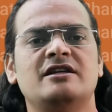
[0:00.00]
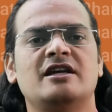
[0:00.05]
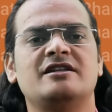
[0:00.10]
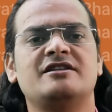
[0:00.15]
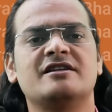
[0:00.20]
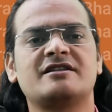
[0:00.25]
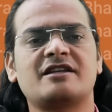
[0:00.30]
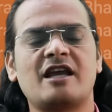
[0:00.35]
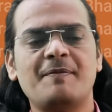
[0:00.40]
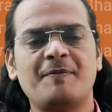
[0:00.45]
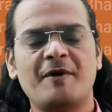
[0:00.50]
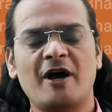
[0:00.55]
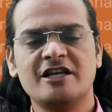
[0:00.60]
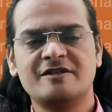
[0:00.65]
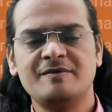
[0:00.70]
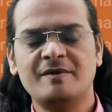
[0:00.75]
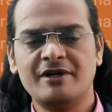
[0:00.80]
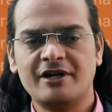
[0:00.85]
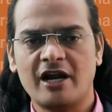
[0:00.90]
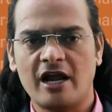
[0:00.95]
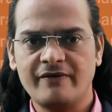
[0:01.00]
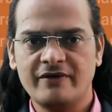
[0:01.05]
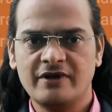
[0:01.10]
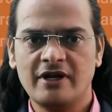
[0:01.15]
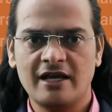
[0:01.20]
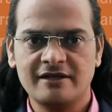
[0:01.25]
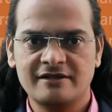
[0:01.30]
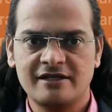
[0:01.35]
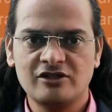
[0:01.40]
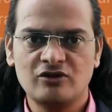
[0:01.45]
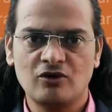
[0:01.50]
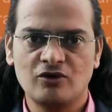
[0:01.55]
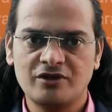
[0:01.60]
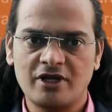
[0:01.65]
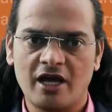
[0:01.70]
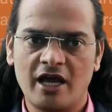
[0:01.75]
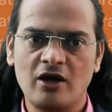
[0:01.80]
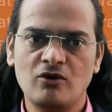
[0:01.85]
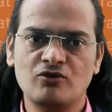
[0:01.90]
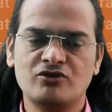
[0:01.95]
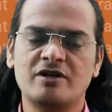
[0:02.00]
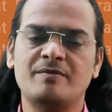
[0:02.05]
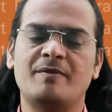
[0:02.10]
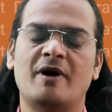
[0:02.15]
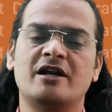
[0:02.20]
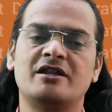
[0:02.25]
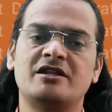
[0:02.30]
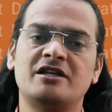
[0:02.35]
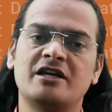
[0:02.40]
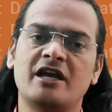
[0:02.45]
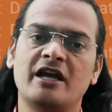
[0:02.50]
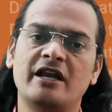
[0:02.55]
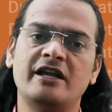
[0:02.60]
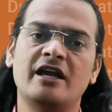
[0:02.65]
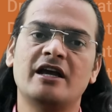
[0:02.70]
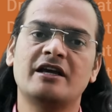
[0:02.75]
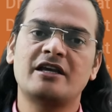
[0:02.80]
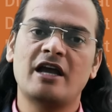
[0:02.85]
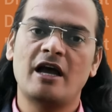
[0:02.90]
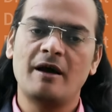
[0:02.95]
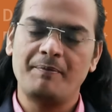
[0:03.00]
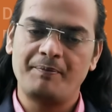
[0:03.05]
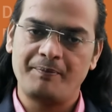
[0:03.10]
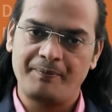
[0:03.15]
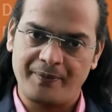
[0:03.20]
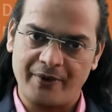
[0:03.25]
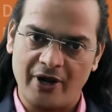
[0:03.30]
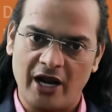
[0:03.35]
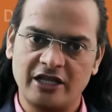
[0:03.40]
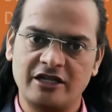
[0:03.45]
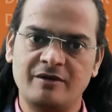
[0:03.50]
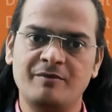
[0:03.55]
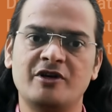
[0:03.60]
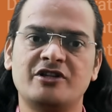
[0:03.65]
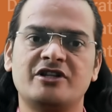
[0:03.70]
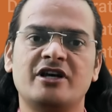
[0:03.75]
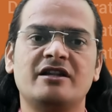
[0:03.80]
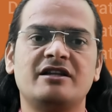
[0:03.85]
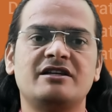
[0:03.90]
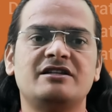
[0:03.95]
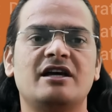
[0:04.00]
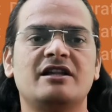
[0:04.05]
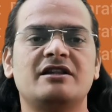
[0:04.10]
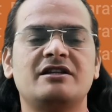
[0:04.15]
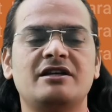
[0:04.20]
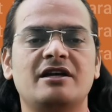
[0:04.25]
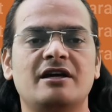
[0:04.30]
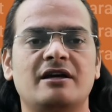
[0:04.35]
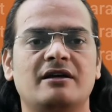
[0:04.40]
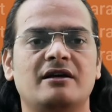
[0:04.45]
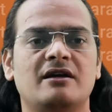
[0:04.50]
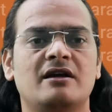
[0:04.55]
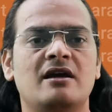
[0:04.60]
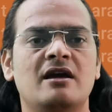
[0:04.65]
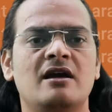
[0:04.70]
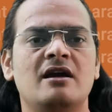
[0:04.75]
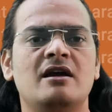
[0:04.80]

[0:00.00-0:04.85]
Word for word: या जिसके पास में ड्राइविंग लाइसेंस होता है उसे भर्ती के लिए क्या प्राथमिकता दी जाती है